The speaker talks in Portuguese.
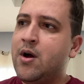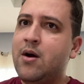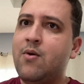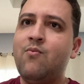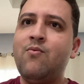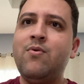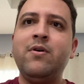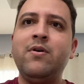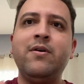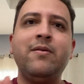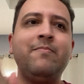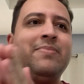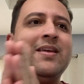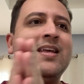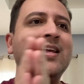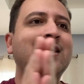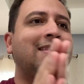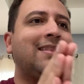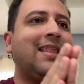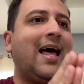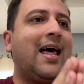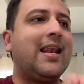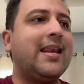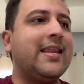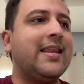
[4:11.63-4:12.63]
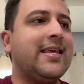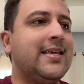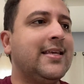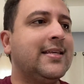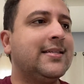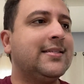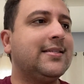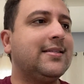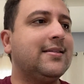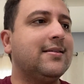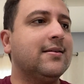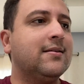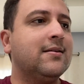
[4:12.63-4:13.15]
um
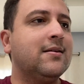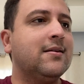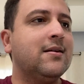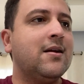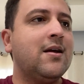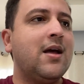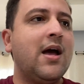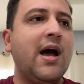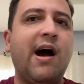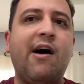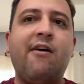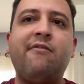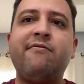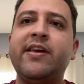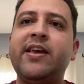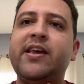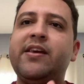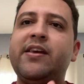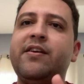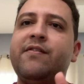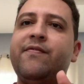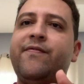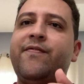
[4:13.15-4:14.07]
ambientalista, alguém que